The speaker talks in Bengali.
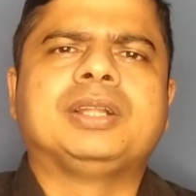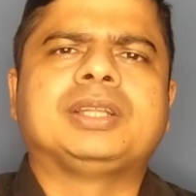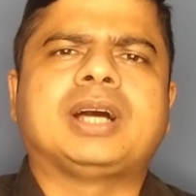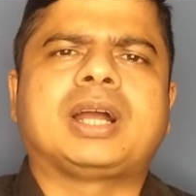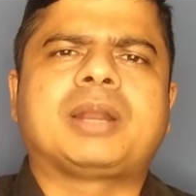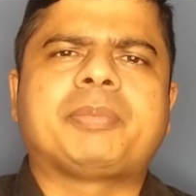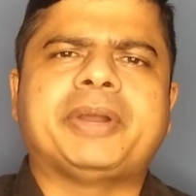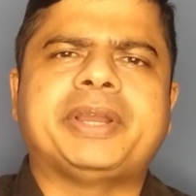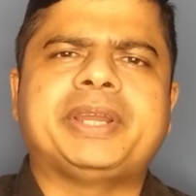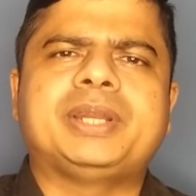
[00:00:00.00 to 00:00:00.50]

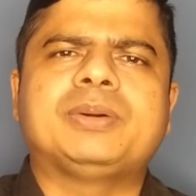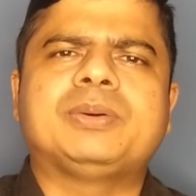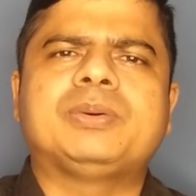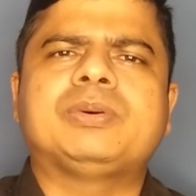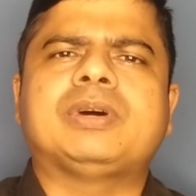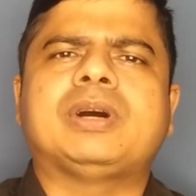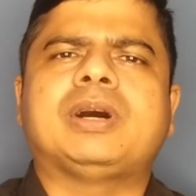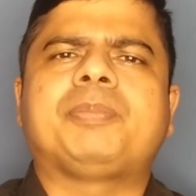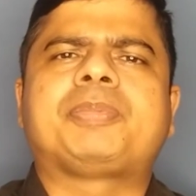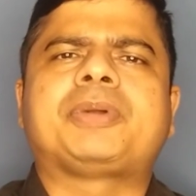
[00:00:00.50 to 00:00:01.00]
তার বাইরেও
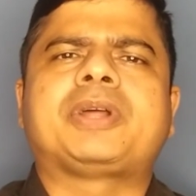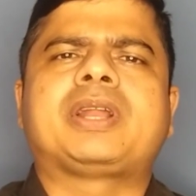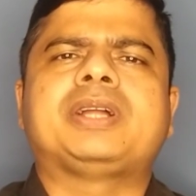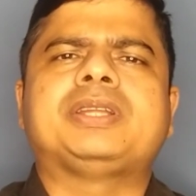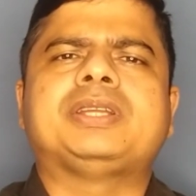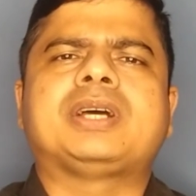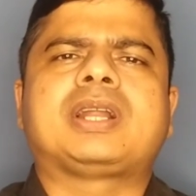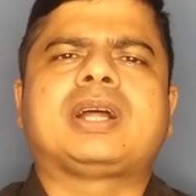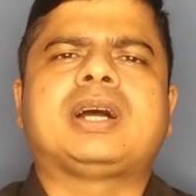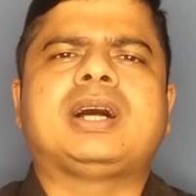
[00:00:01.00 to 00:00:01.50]
আপনারা
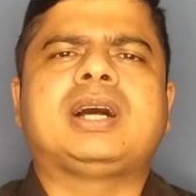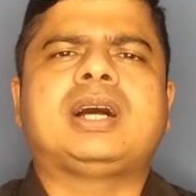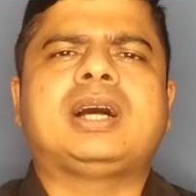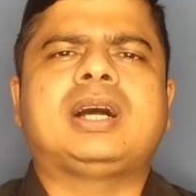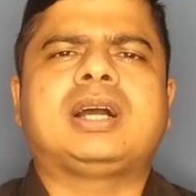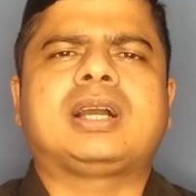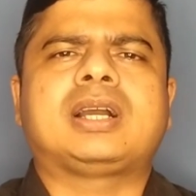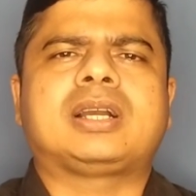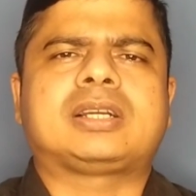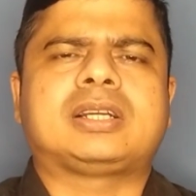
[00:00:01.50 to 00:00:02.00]
যারা
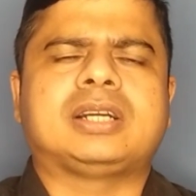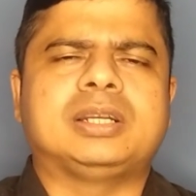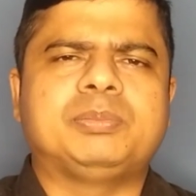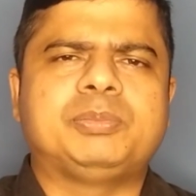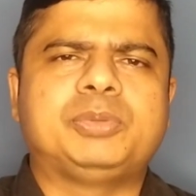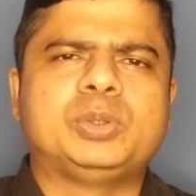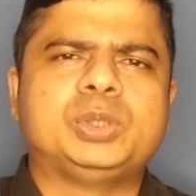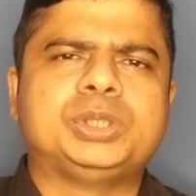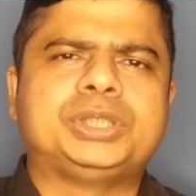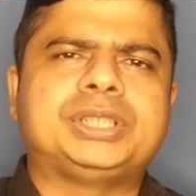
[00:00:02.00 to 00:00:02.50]

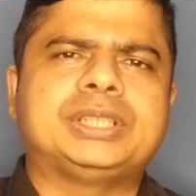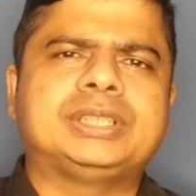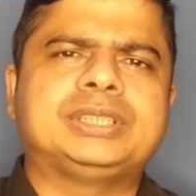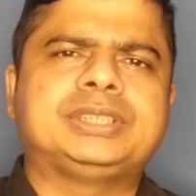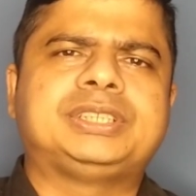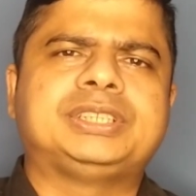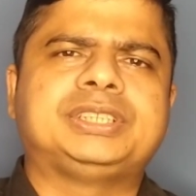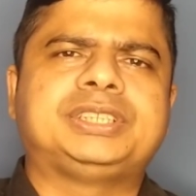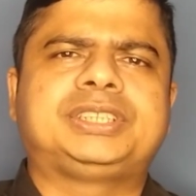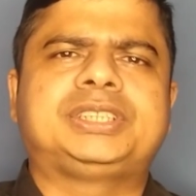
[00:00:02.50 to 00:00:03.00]
কনভলিউশন
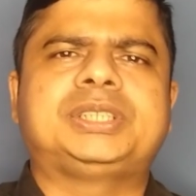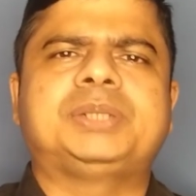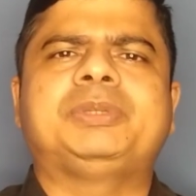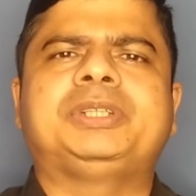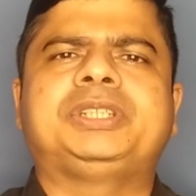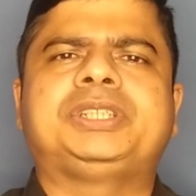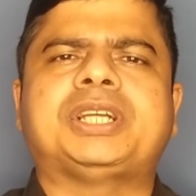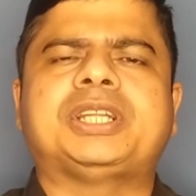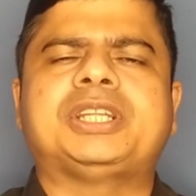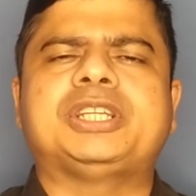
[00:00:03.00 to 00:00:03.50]

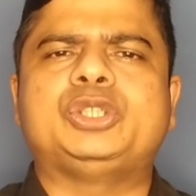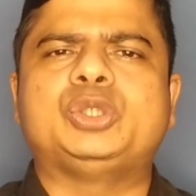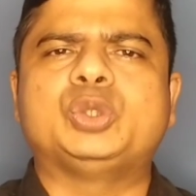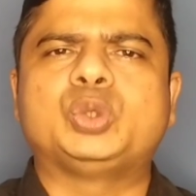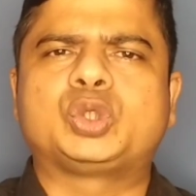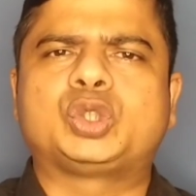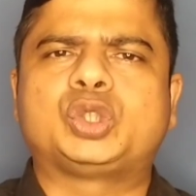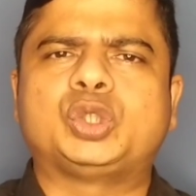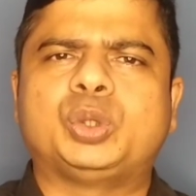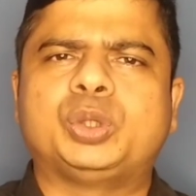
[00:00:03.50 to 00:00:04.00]
সিস্টেমের সাথে
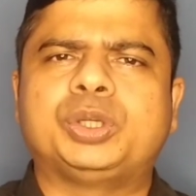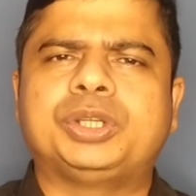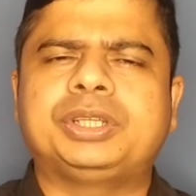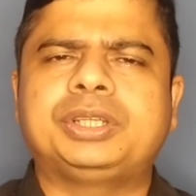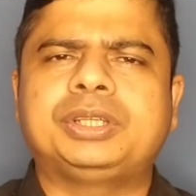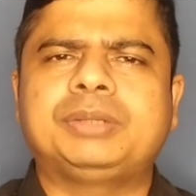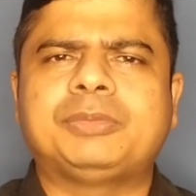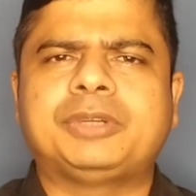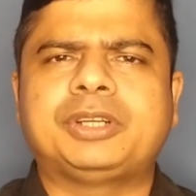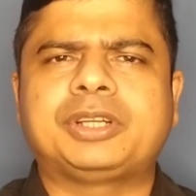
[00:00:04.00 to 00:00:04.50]
যুক্ত হয়ে
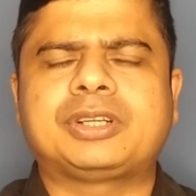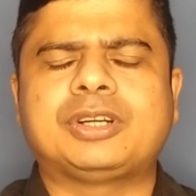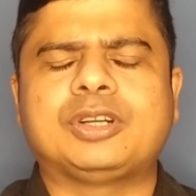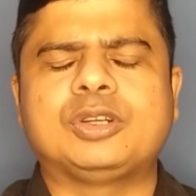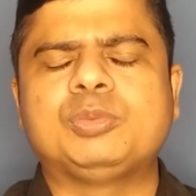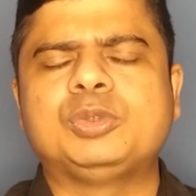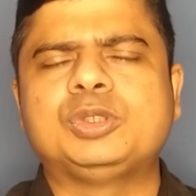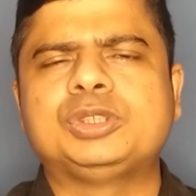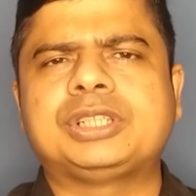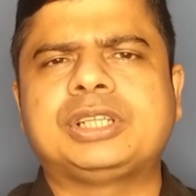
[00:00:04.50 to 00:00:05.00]
মানে
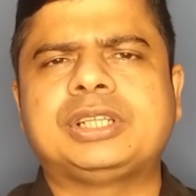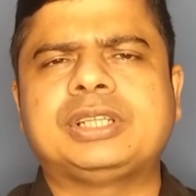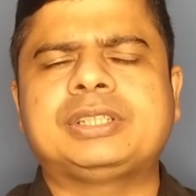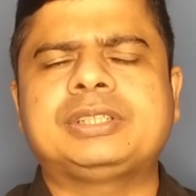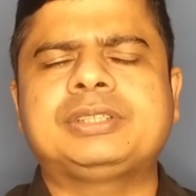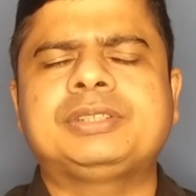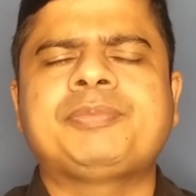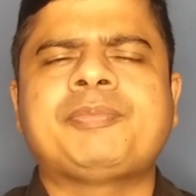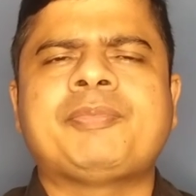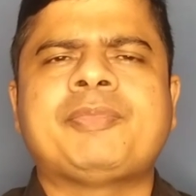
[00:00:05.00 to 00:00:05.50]
কনভলিউশনের
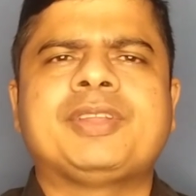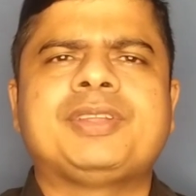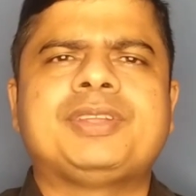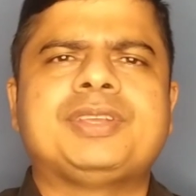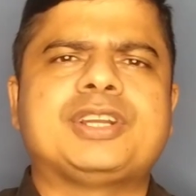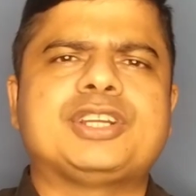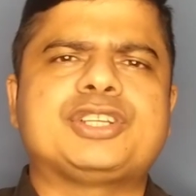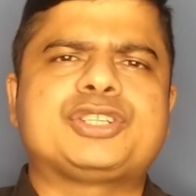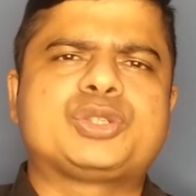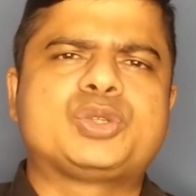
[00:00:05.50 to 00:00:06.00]

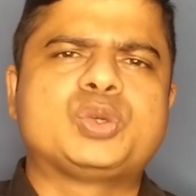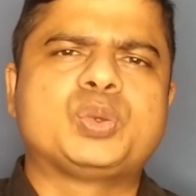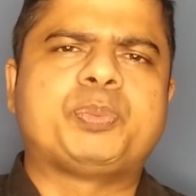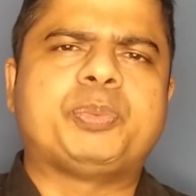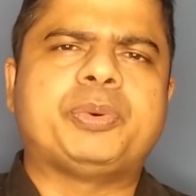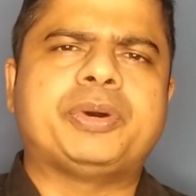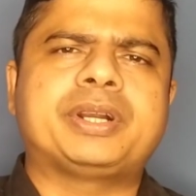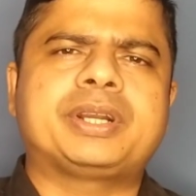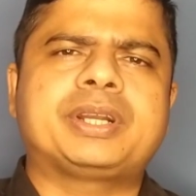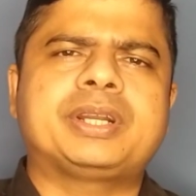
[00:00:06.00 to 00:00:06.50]
যেটা
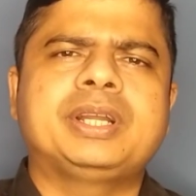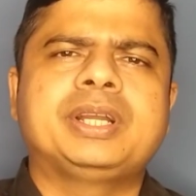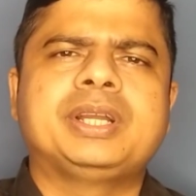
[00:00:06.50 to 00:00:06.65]
সুপার